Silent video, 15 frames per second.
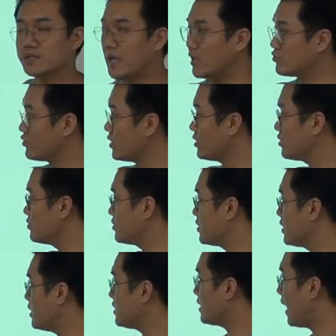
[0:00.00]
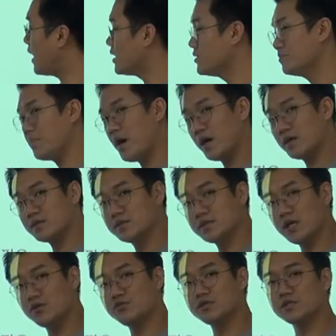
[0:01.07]
나중에 여러분들이 대응 방안을
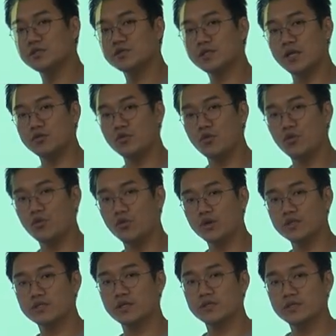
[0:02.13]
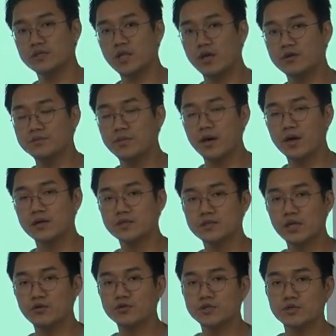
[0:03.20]
세우실 때도 고객들한테 대응 방안을
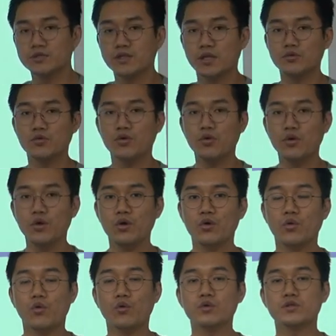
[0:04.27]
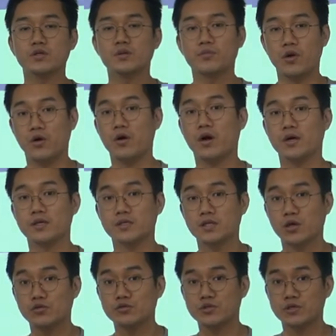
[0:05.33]
세우실 때도 그것들을 명확하게
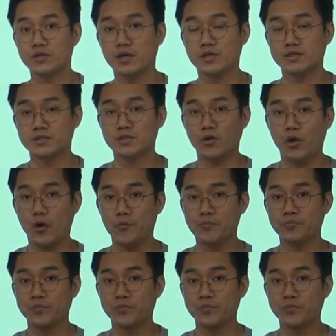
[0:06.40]
세우실 수가 있어요